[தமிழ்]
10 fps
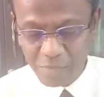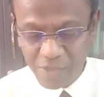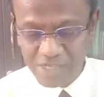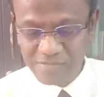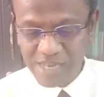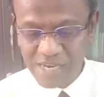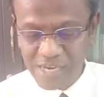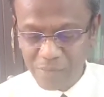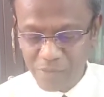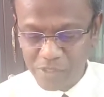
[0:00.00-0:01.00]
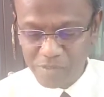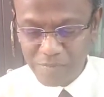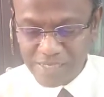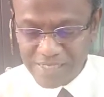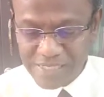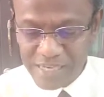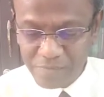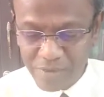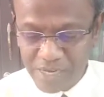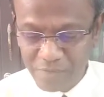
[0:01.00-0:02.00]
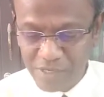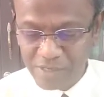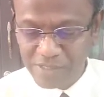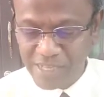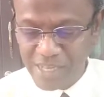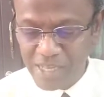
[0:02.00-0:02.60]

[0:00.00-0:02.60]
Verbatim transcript: பிடித்தார்கள் அப்பொழுது மற்ற படவில் இருந்த